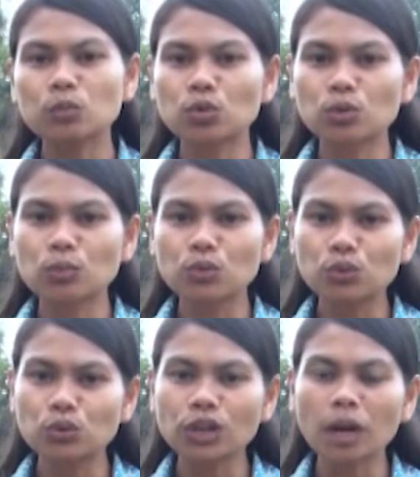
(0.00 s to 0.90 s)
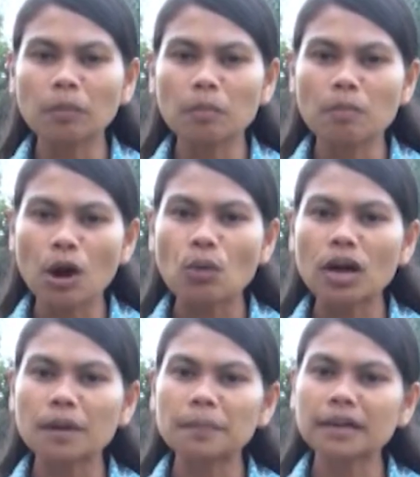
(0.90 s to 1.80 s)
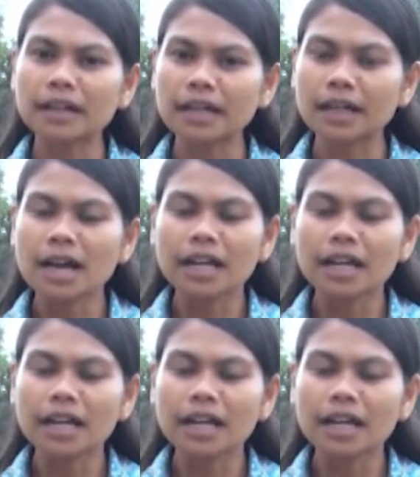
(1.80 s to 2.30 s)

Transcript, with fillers: buku-buku yang membawa ke mereka